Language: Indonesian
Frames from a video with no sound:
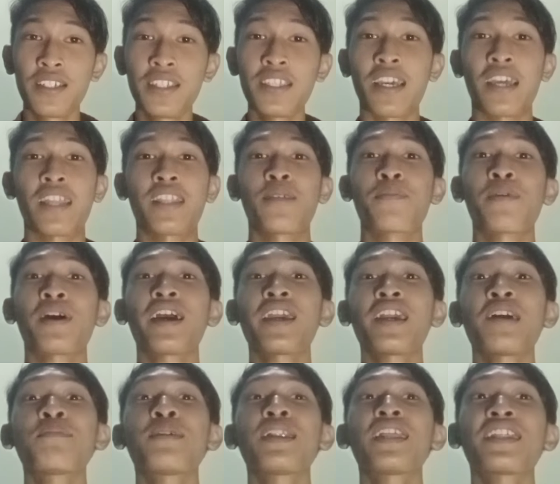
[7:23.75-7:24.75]
ya kita pakai
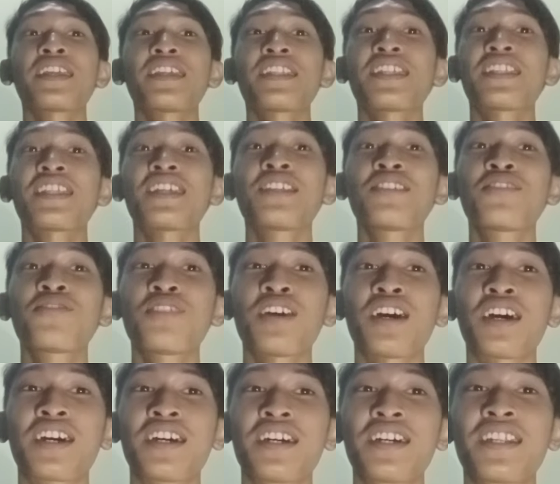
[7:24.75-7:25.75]
amalan kita tadi tuh
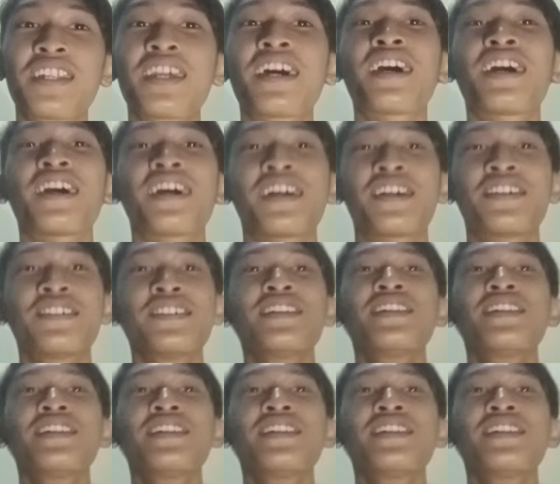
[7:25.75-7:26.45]
nah nah